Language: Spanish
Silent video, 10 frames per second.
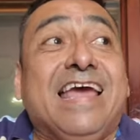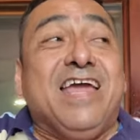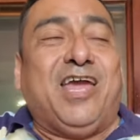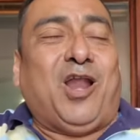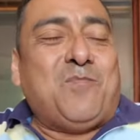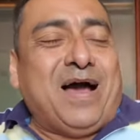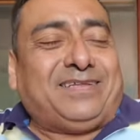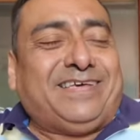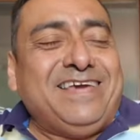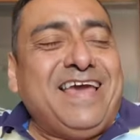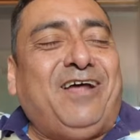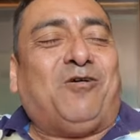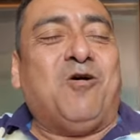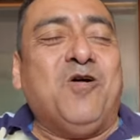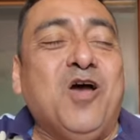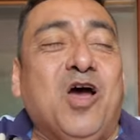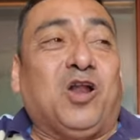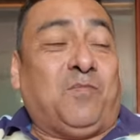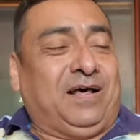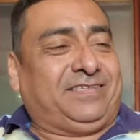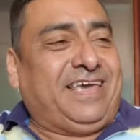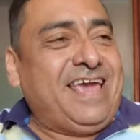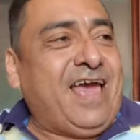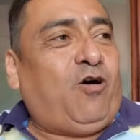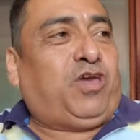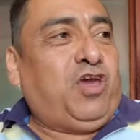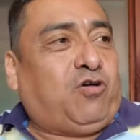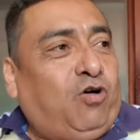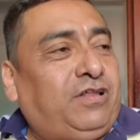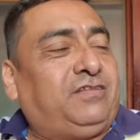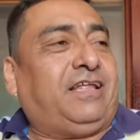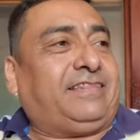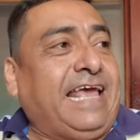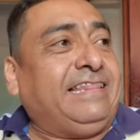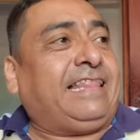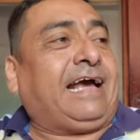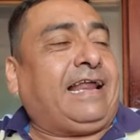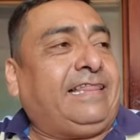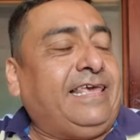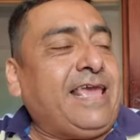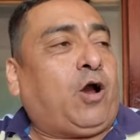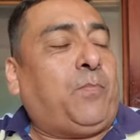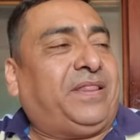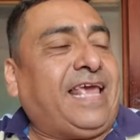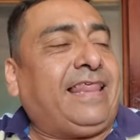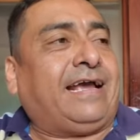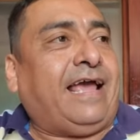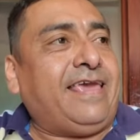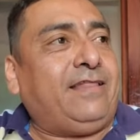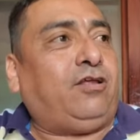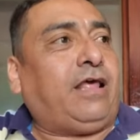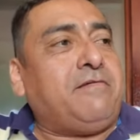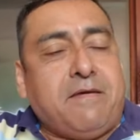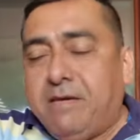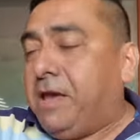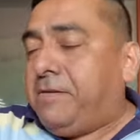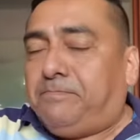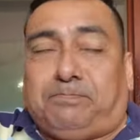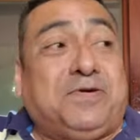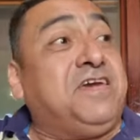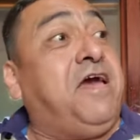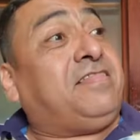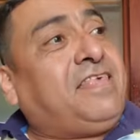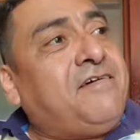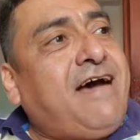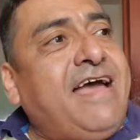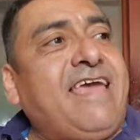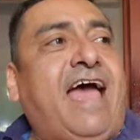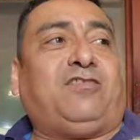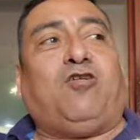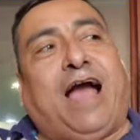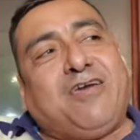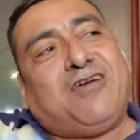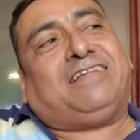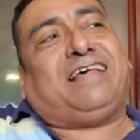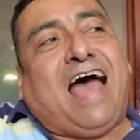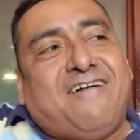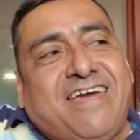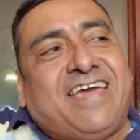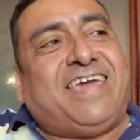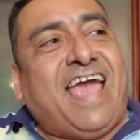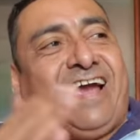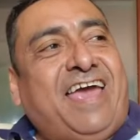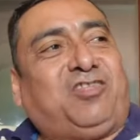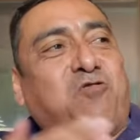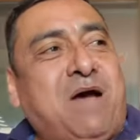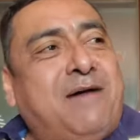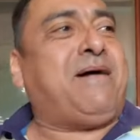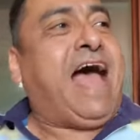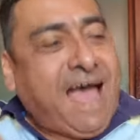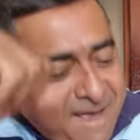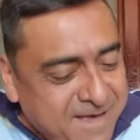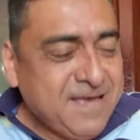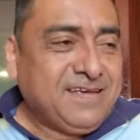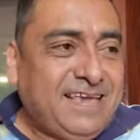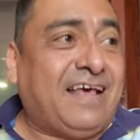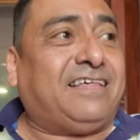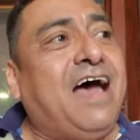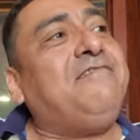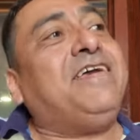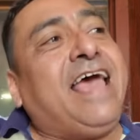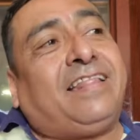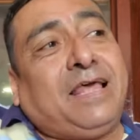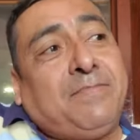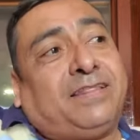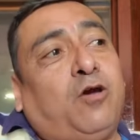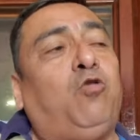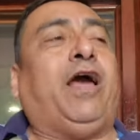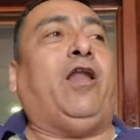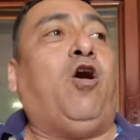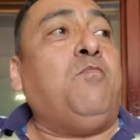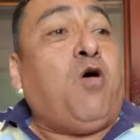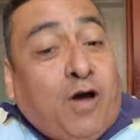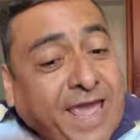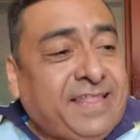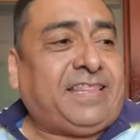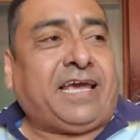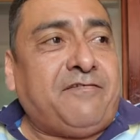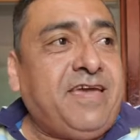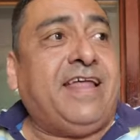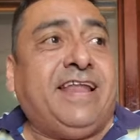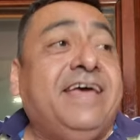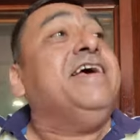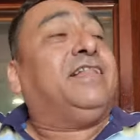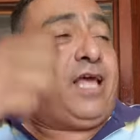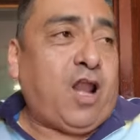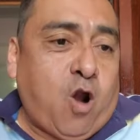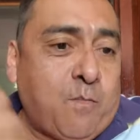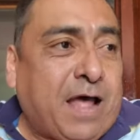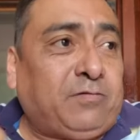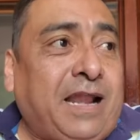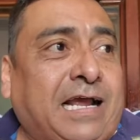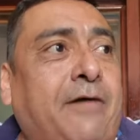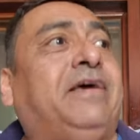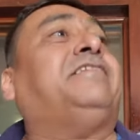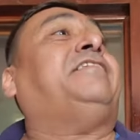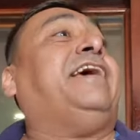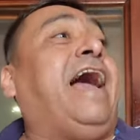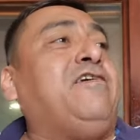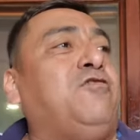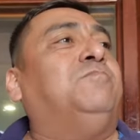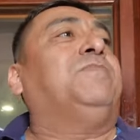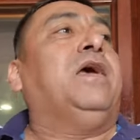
Y nomás quiero, nomás quiero, hijo de 70 carretillas copeteadas cayendo de que te vayas, esos gallos, ya sabes quién es tu mamá. Ya sabes, ya te maté uno en el lomo. Este que viene, te lo mato en la cabeza ese gallo.